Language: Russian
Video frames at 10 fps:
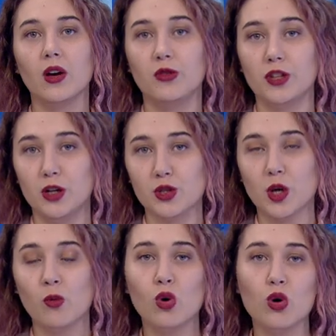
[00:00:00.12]
В
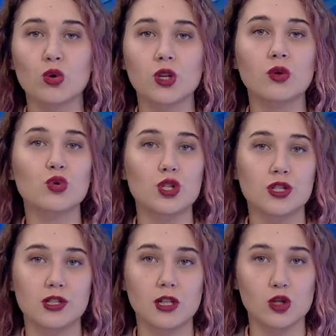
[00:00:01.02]
Ненецком округе
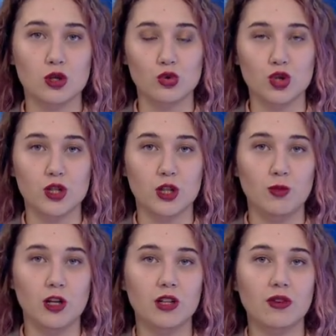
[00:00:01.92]
участились случаи
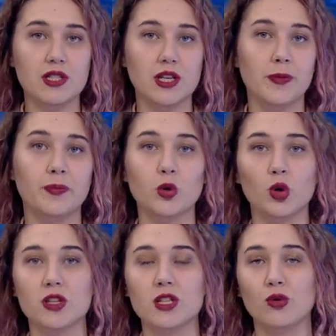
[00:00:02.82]
гибели на воде.
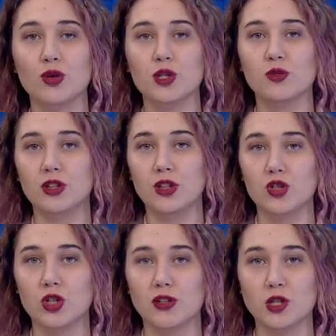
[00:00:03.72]
Только за осень
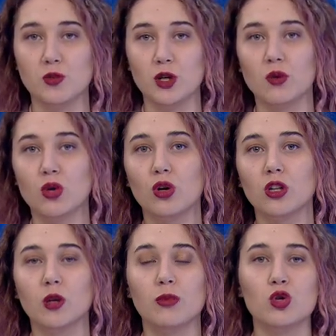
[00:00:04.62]
2021 года
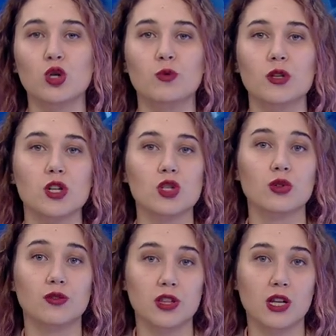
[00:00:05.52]
на Печоре произошло
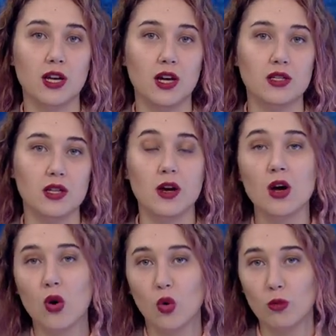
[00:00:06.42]
две трагедии.
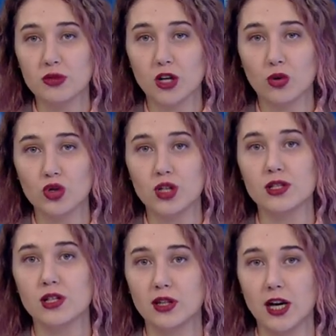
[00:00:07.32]
Обе
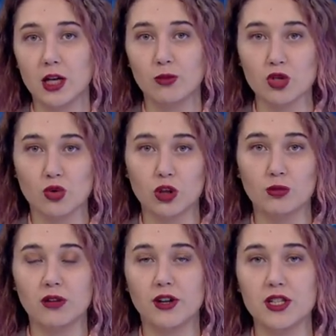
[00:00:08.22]
закончились летальным исходом
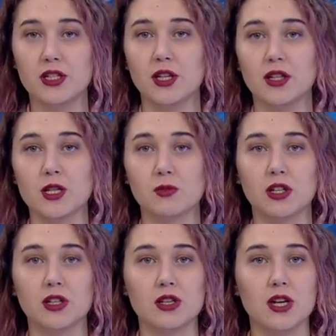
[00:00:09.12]
для водителей
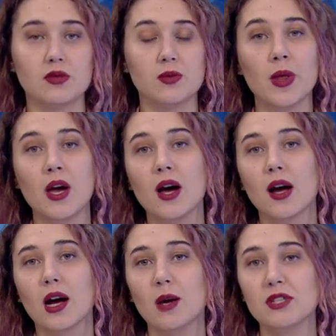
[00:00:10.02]
транспортных средств.
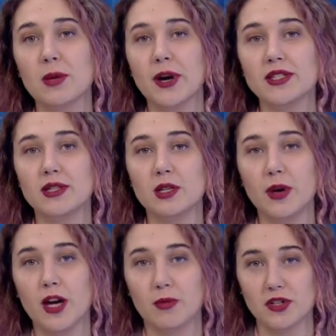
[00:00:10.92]
Как обезопасить
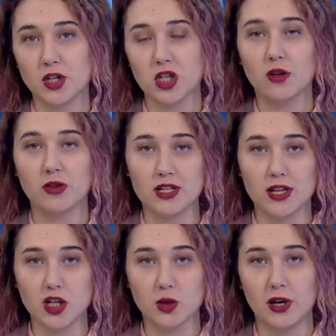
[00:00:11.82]
себя и пассажиров,
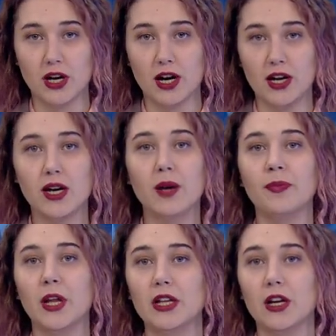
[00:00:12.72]
расскажет моя коллега
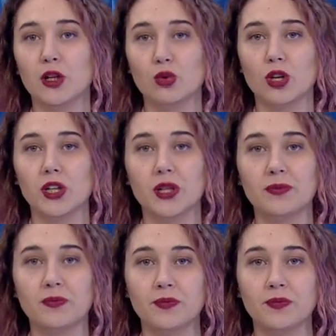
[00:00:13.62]
Наталья Дуркина.